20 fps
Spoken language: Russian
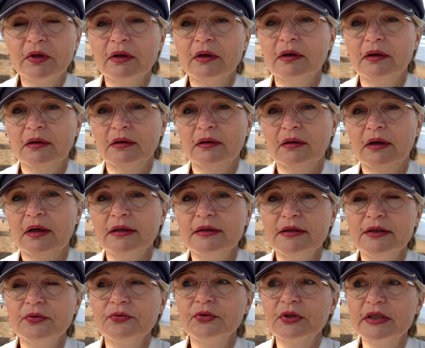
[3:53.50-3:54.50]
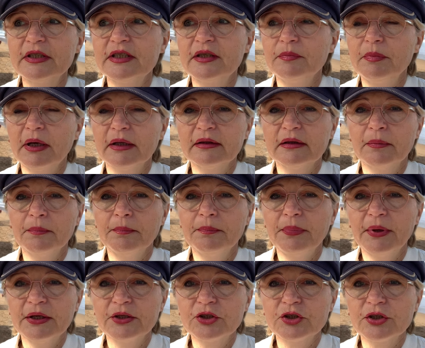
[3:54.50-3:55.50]
а, одев на себя там
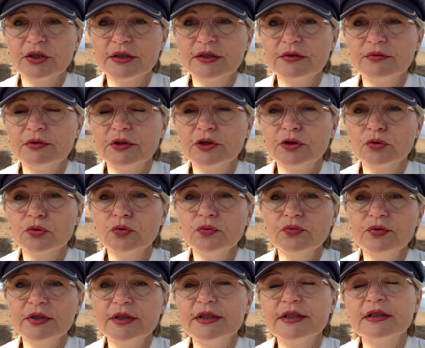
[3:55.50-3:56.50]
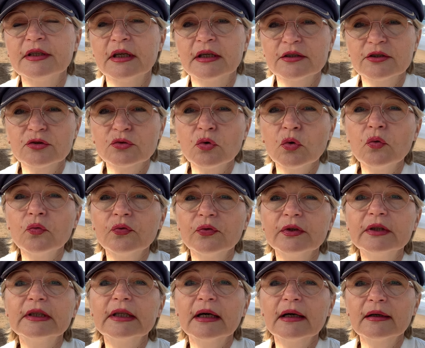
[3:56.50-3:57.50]
5-6 свитеров, 10 носков
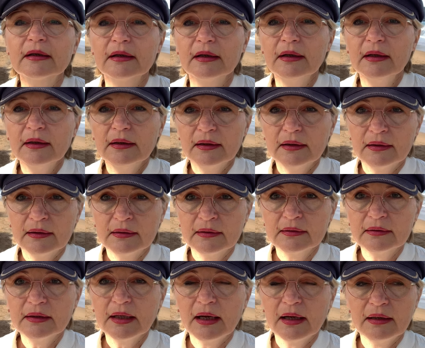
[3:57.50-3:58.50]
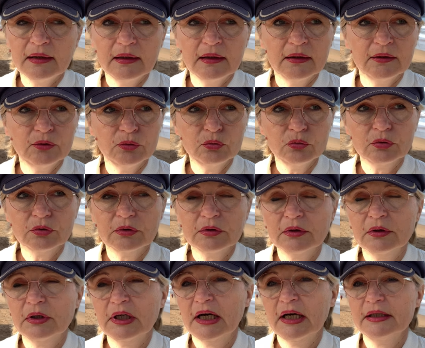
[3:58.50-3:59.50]
и так а, далее. Ну,
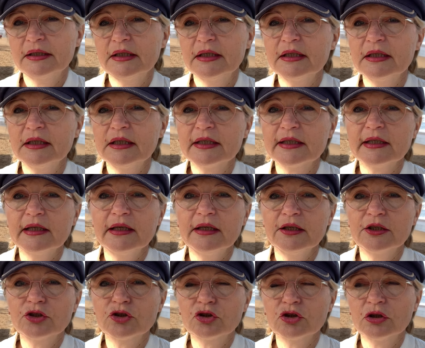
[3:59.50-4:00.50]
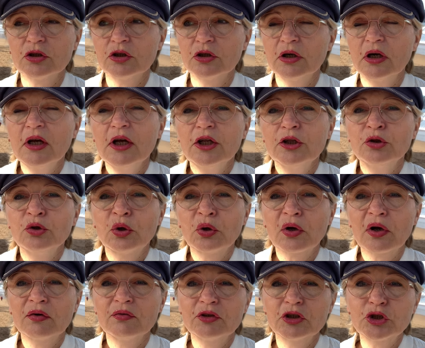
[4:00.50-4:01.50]
хотите, если есть э,
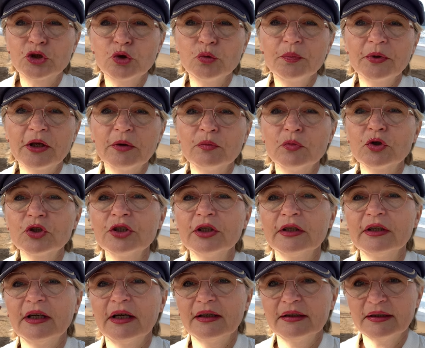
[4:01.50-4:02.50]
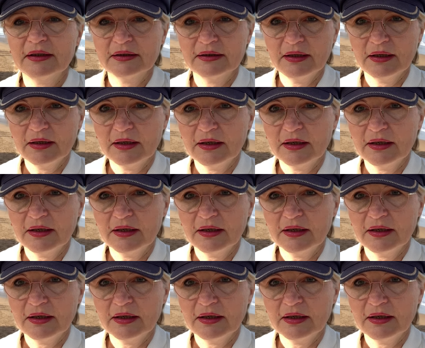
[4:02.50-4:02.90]
норковые шубки, можно, да, тогда